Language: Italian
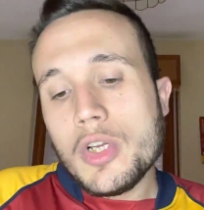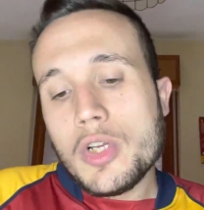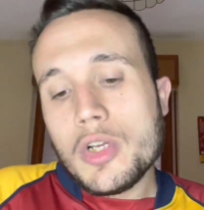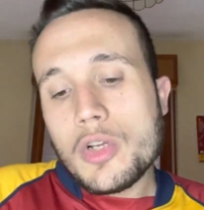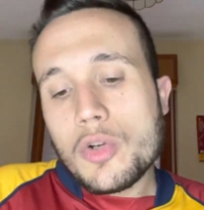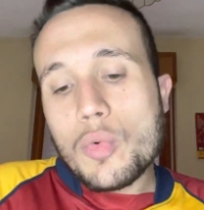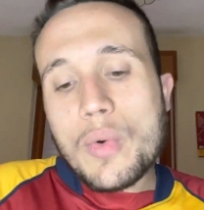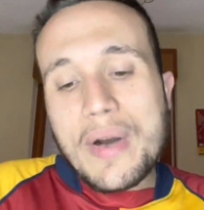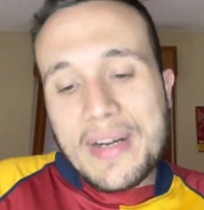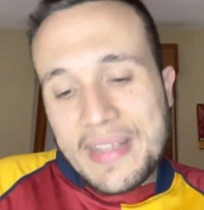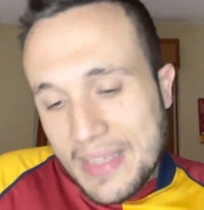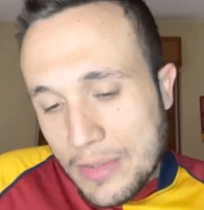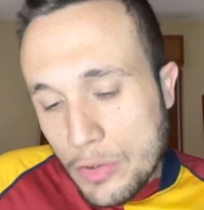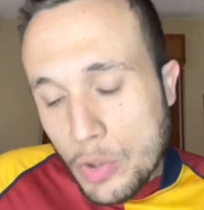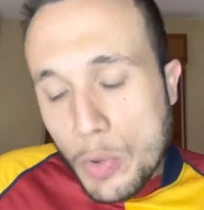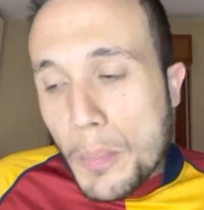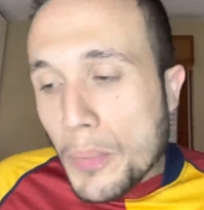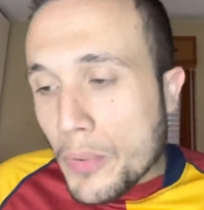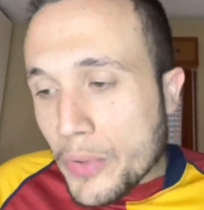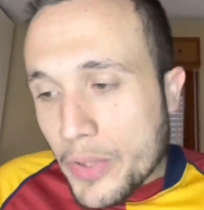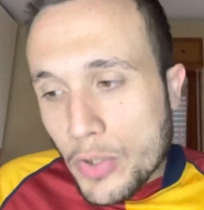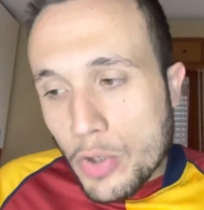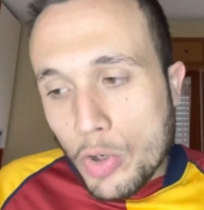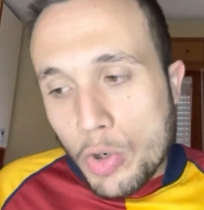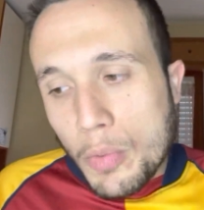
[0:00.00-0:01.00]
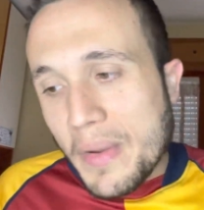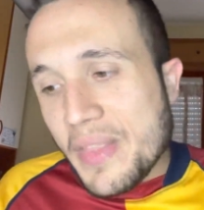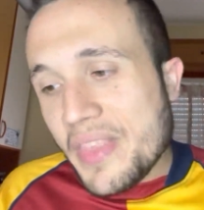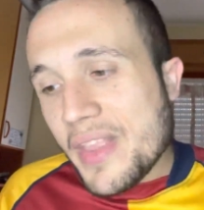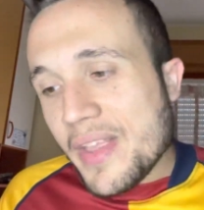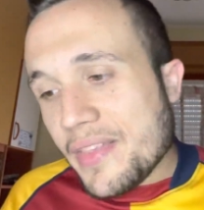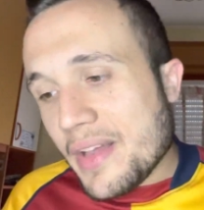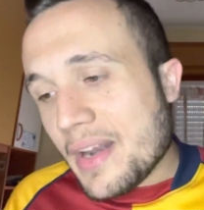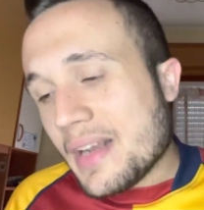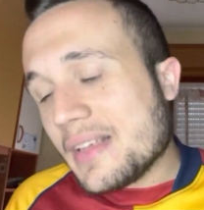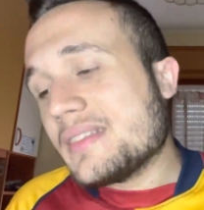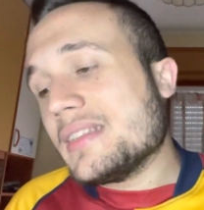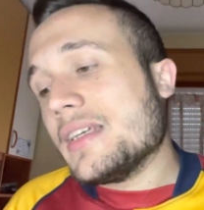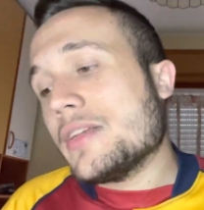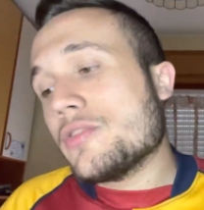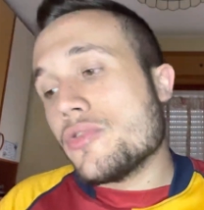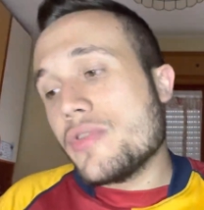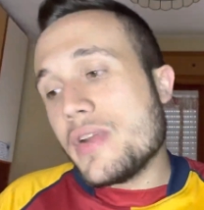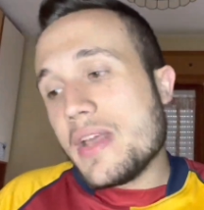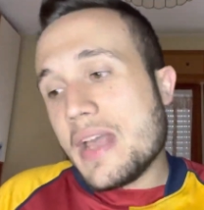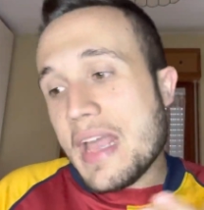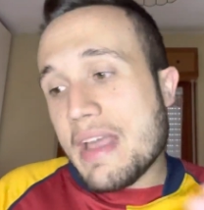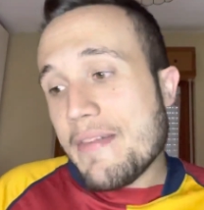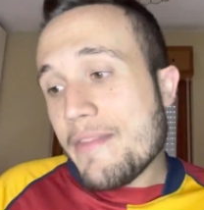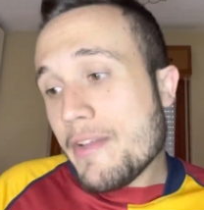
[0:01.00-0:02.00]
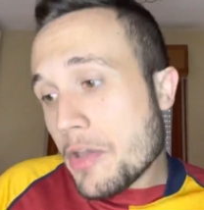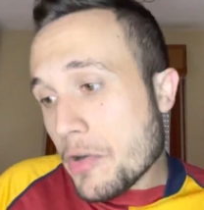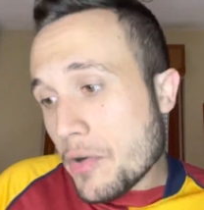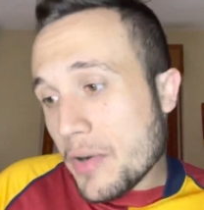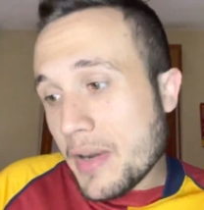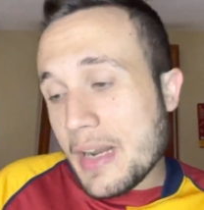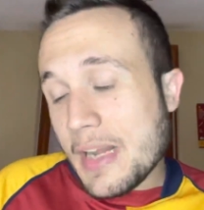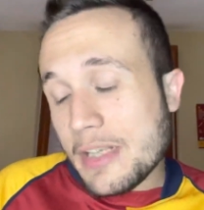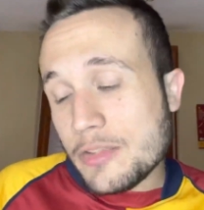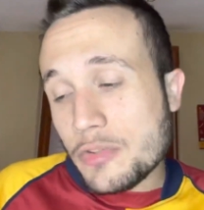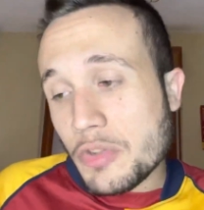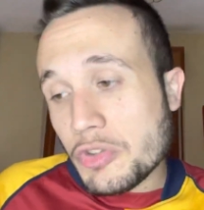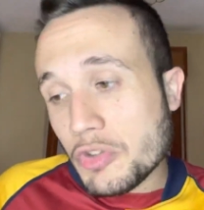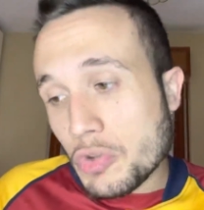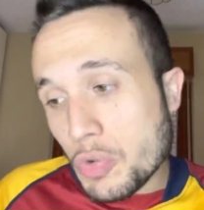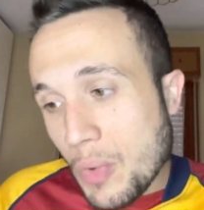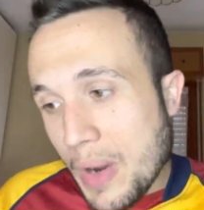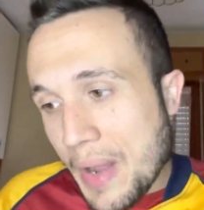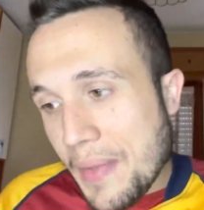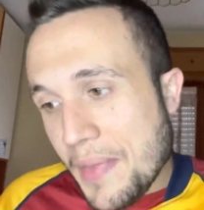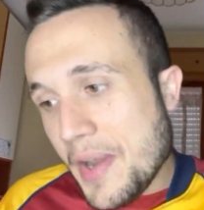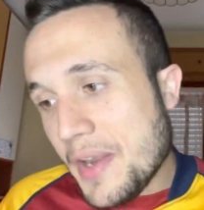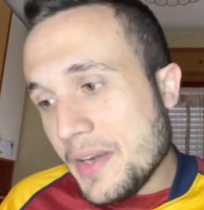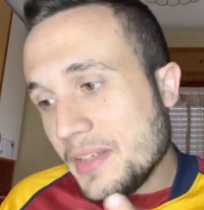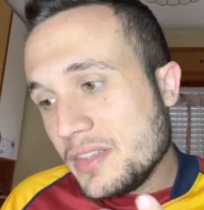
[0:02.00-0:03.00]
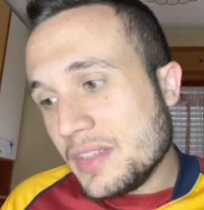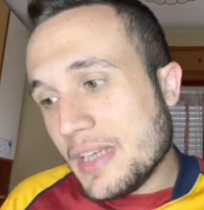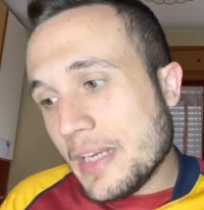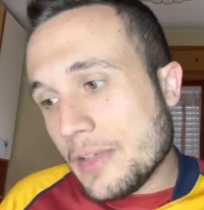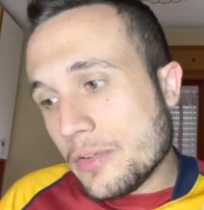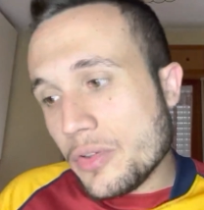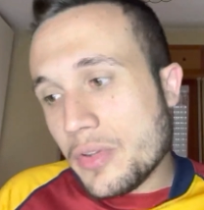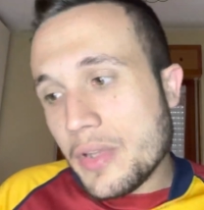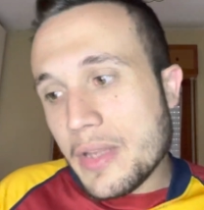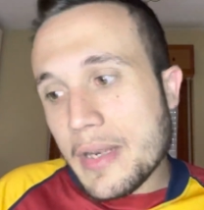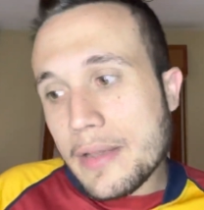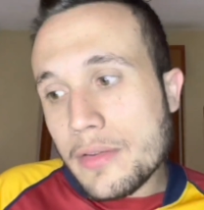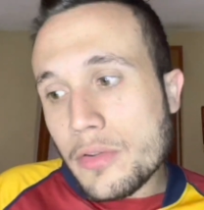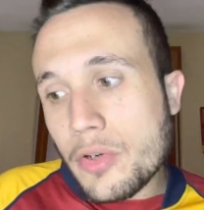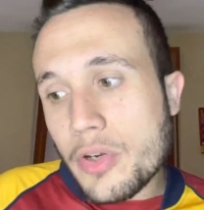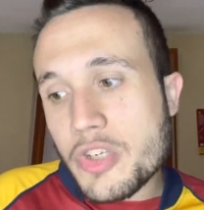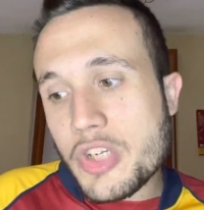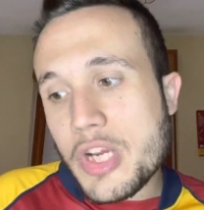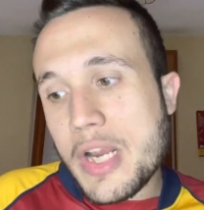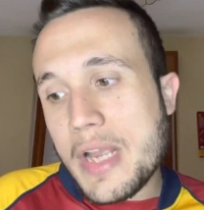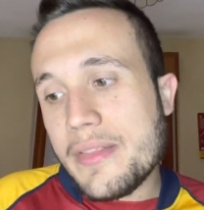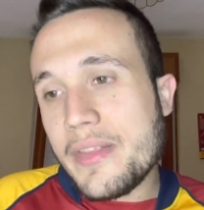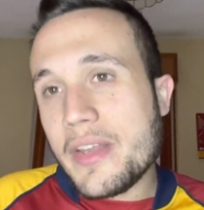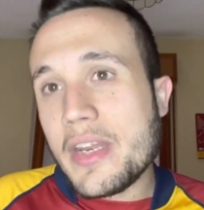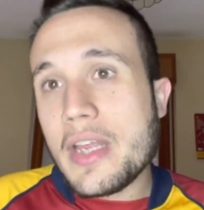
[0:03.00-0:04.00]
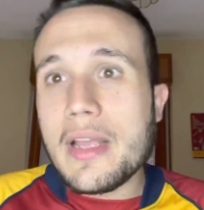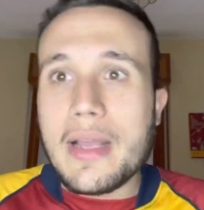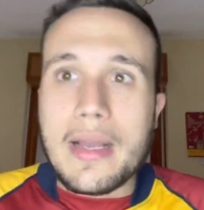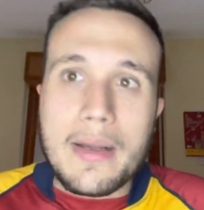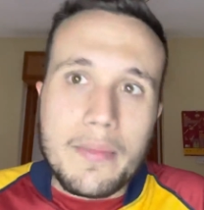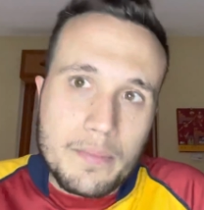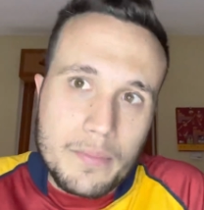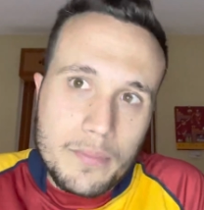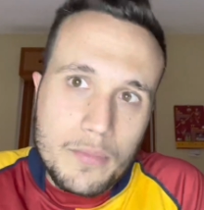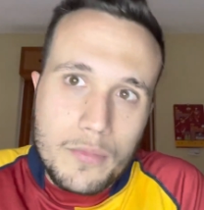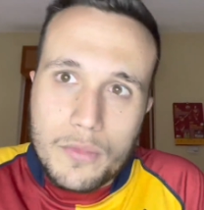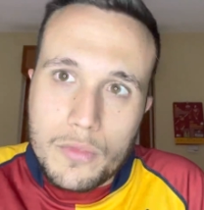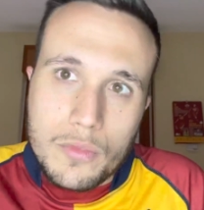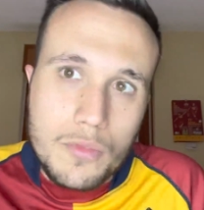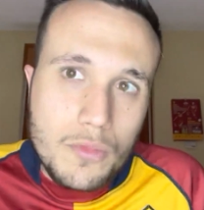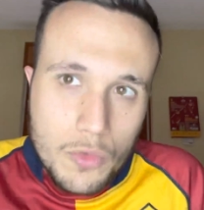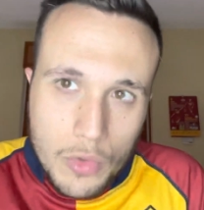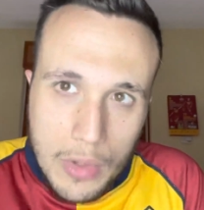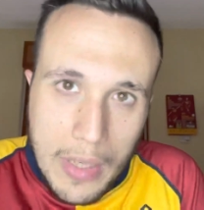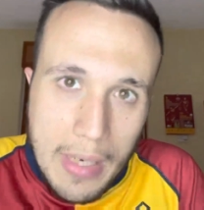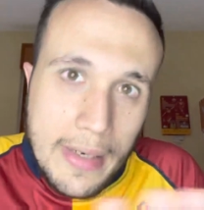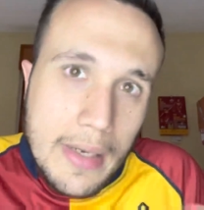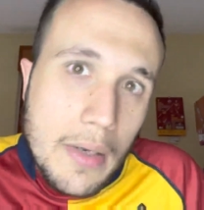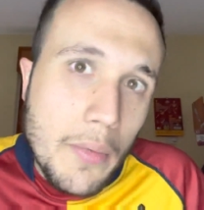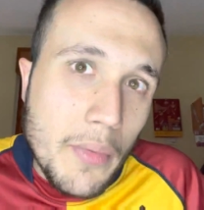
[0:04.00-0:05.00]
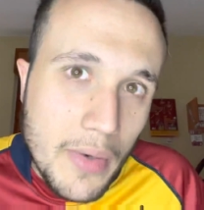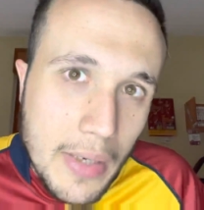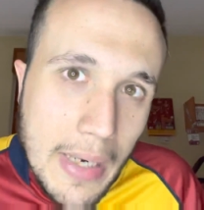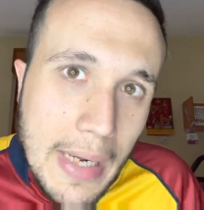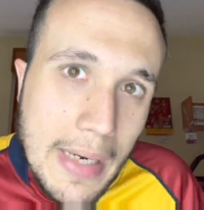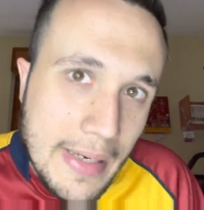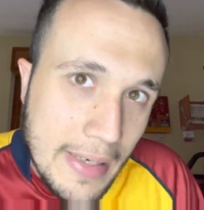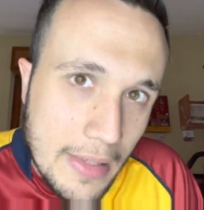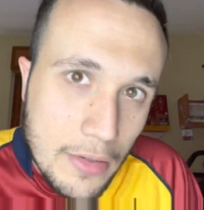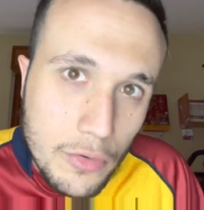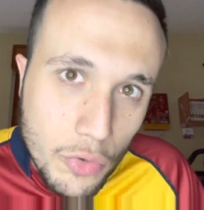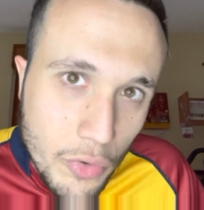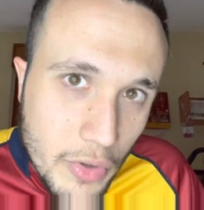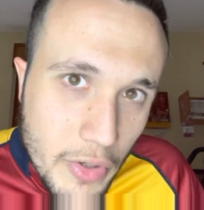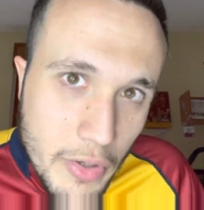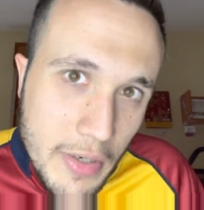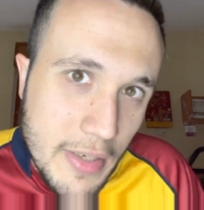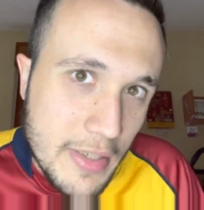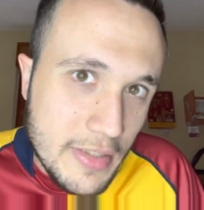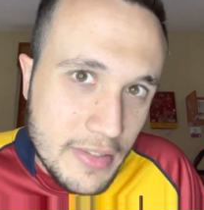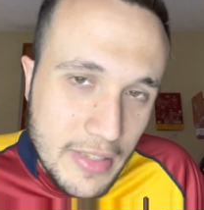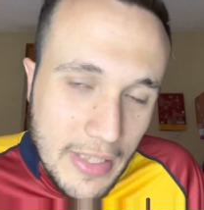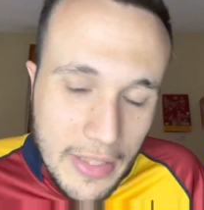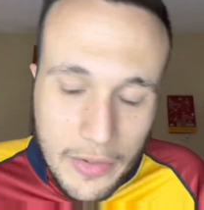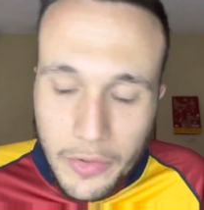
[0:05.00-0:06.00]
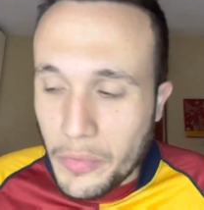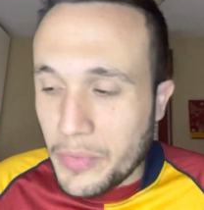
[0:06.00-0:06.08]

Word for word: Guardando un pochino com'è andata la stagione, è vero che la sua squadra ha rischiato di retrocedere, anche, quella, anche il Torino ha rischiato,